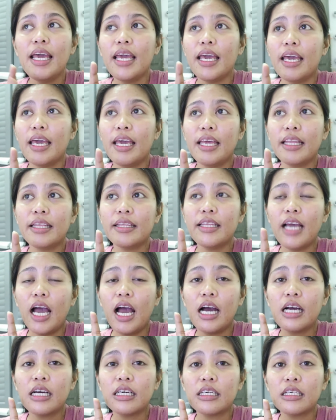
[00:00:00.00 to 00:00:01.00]
And
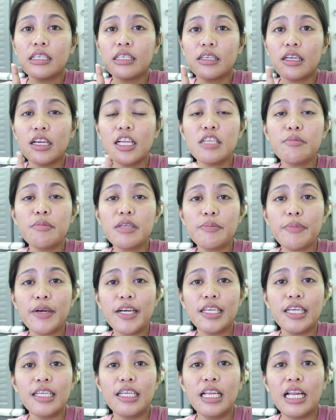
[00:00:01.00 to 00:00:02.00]
ang Christmas
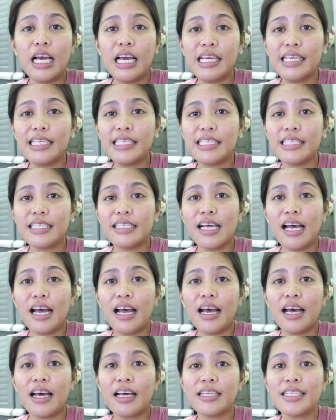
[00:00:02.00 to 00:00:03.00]
party nila is
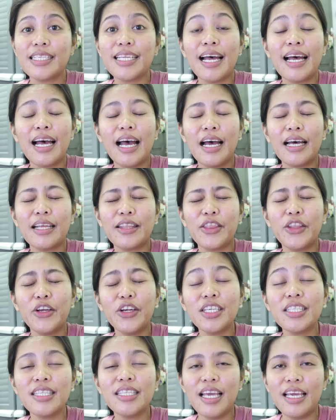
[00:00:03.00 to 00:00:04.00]
sa, sa uh,
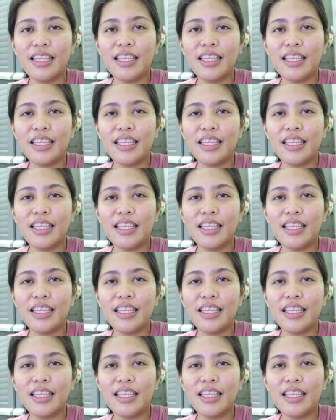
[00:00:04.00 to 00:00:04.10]
Thursday